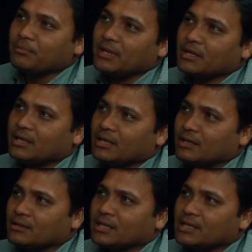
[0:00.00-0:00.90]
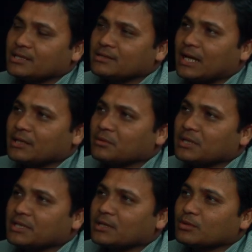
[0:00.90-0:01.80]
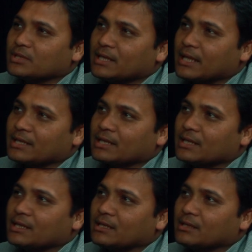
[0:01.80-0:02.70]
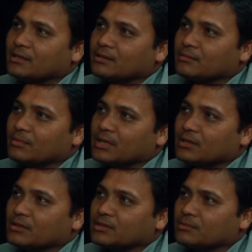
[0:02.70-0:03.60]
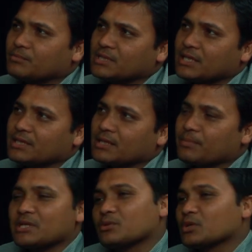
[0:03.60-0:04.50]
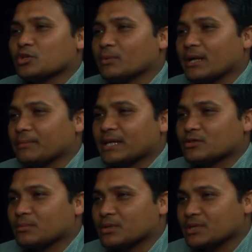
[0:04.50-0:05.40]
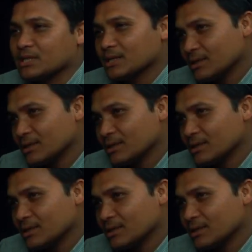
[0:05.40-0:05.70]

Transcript: আপনার দেখা যাচ্ছে আঠারোটা ট্রে করতে একটা মানে চার থেকে পাঁচ ঘন্টা সময় লাগবে একজন মানুষের